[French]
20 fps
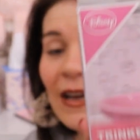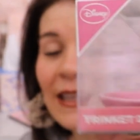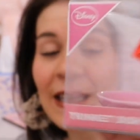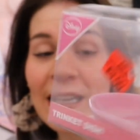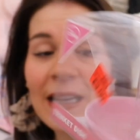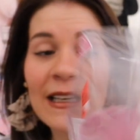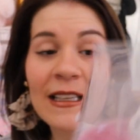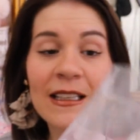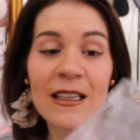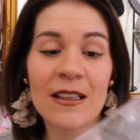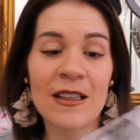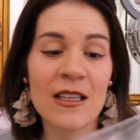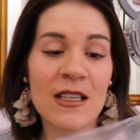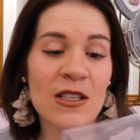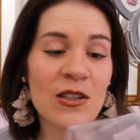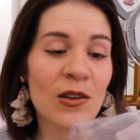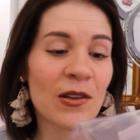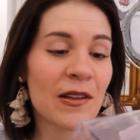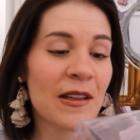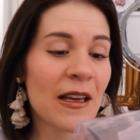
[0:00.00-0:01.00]
à rien, qui étaient
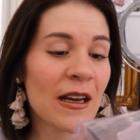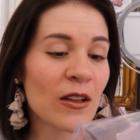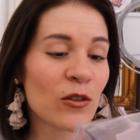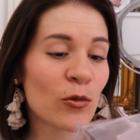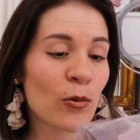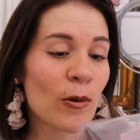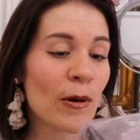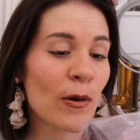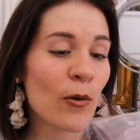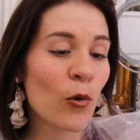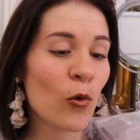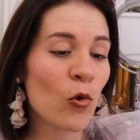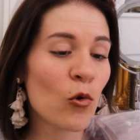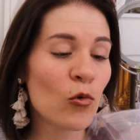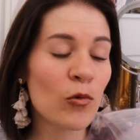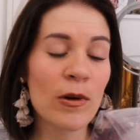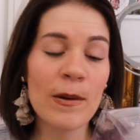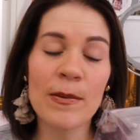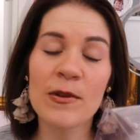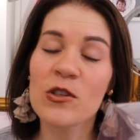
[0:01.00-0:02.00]
soldés à 3
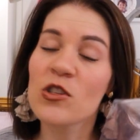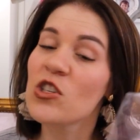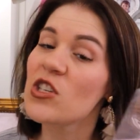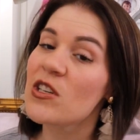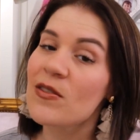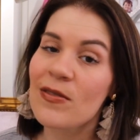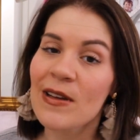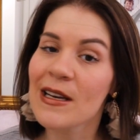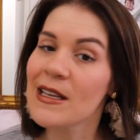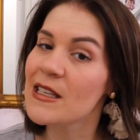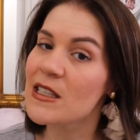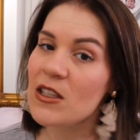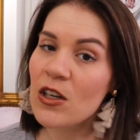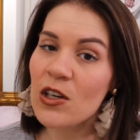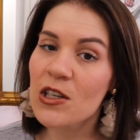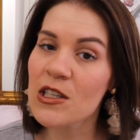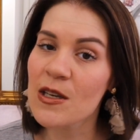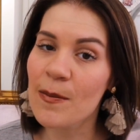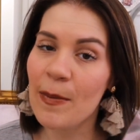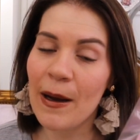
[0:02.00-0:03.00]
euros, oui, parce que j'ai fait des
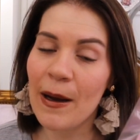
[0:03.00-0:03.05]
soldes chez